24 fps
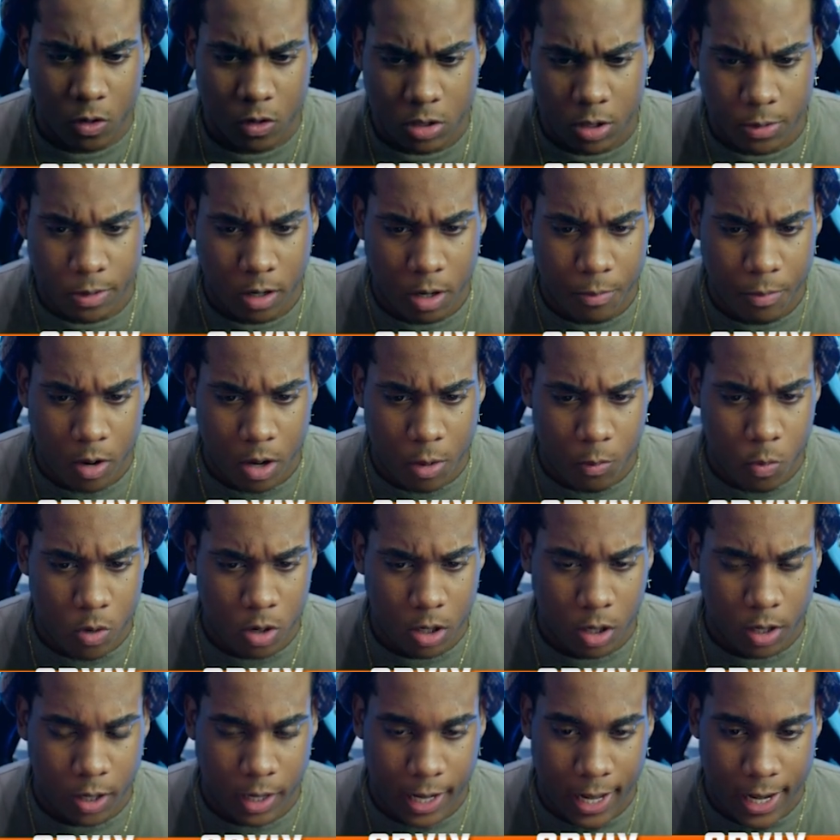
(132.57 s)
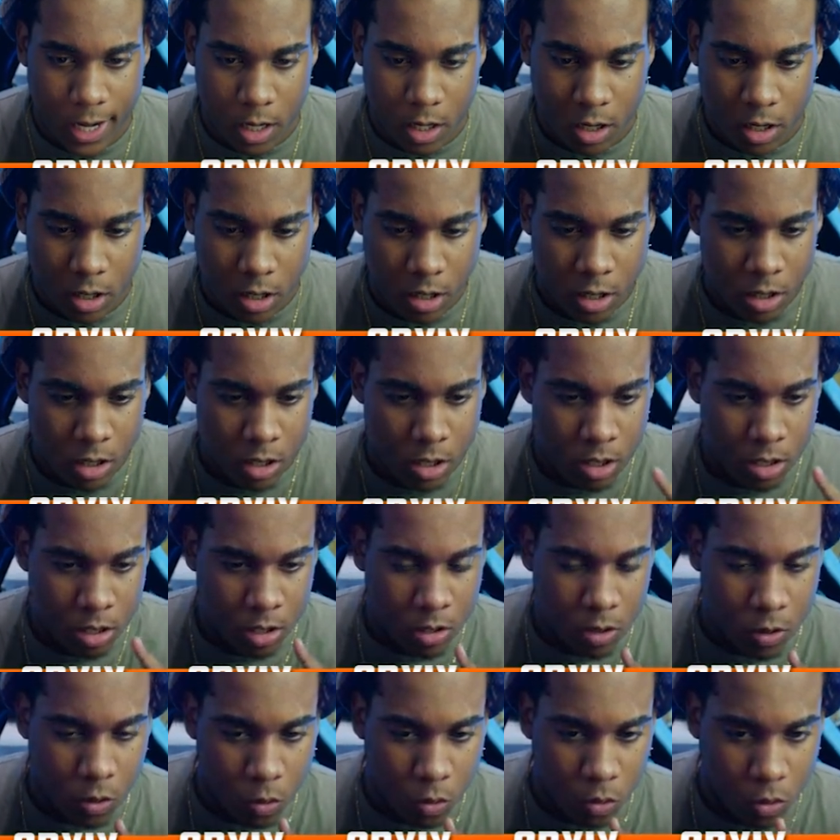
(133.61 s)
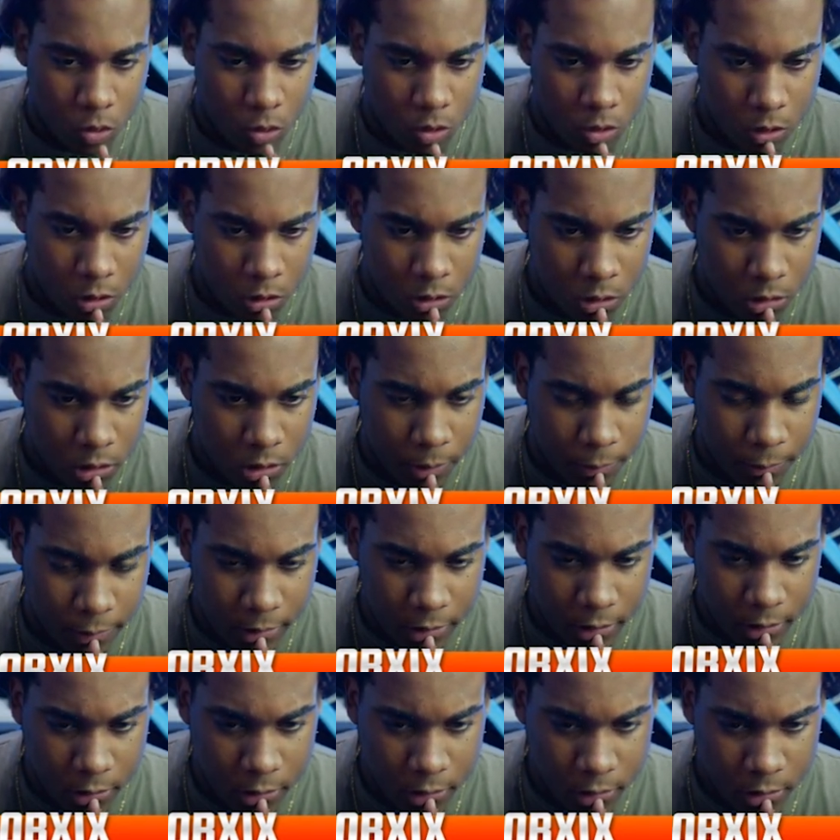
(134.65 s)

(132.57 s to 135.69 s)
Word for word: ¿no? Se ven como ah. que muy real. Lul, A ver.